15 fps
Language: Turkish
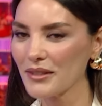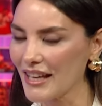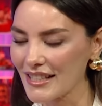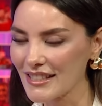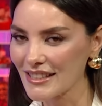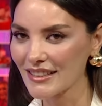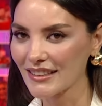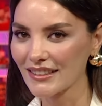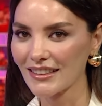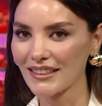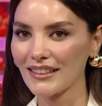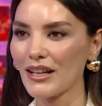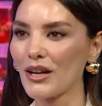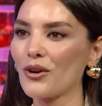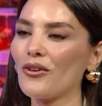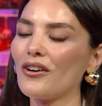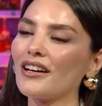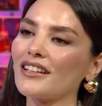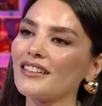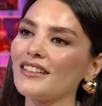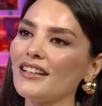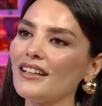Kestik dediler o
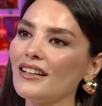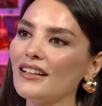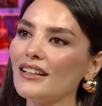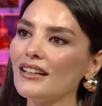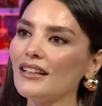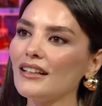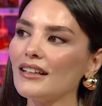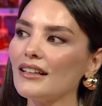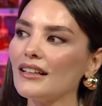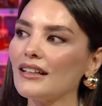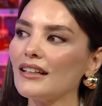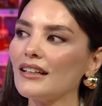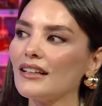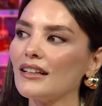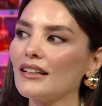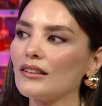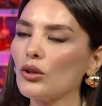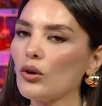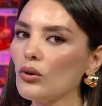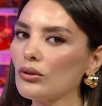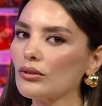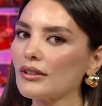arada. Ne
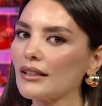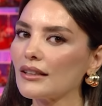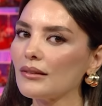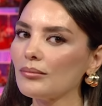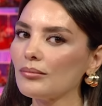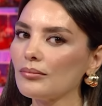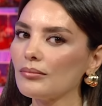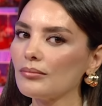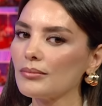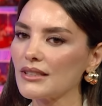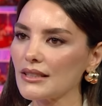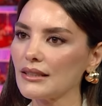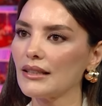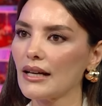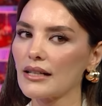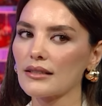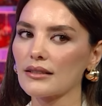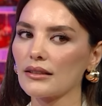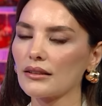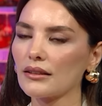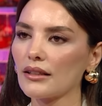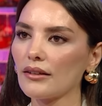oldu dedim. Bir şey ters
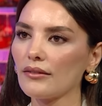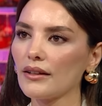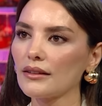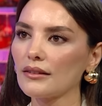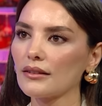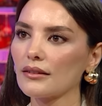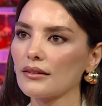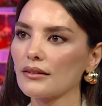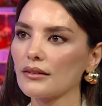gitti evet.